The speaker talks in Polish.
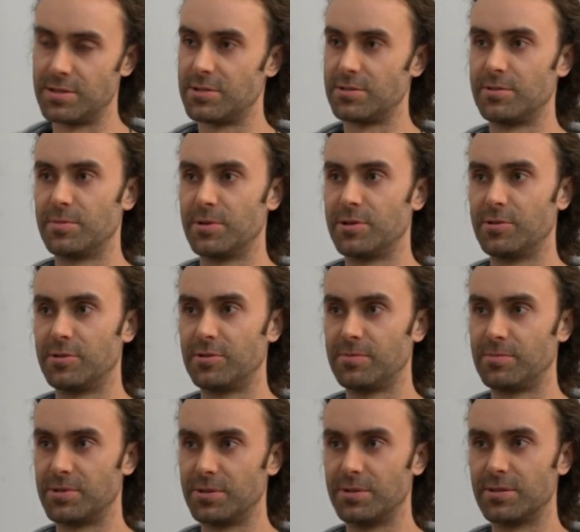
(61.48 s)
zaczęła moja
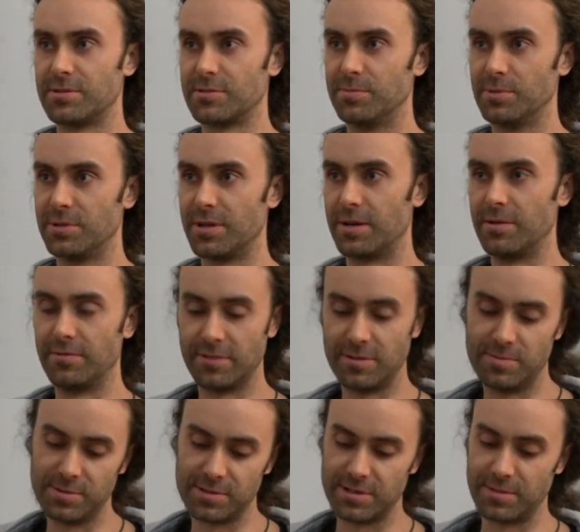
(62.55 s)
przygoda z komputerami. Wtedy
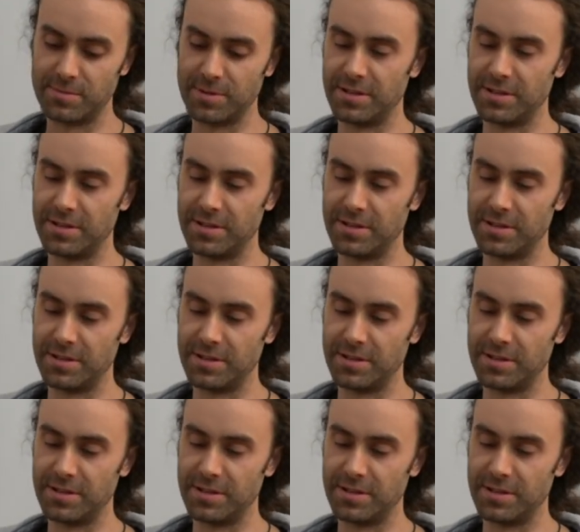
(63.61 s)
poznałem